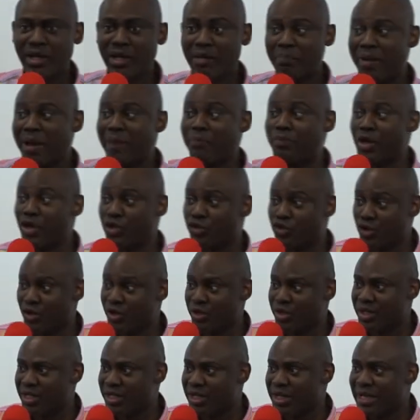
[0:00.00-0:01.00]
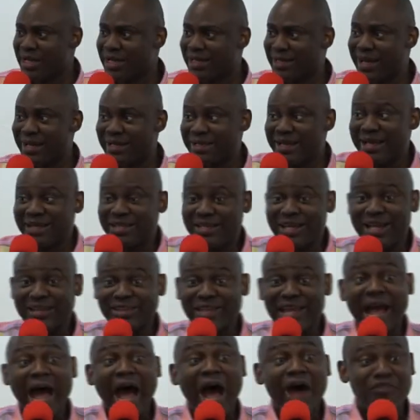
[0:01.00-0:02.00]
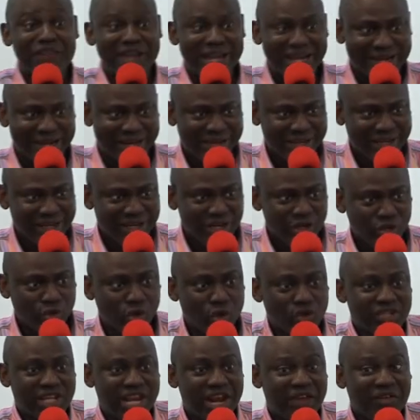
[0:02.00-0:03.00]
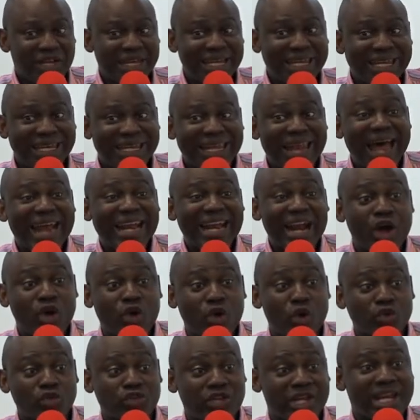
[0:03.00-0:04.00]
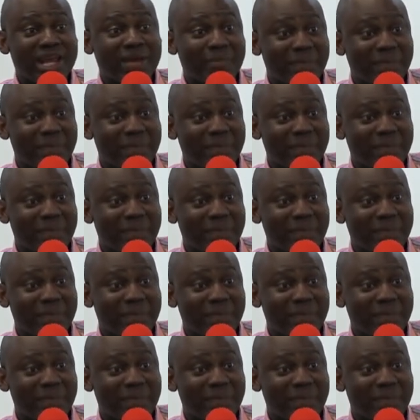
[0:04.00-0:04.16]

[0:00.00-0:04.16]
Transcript: Peuple de Dieu, quelqu'un qui était aveugle, donc cela veut dire qu'il a rencontré des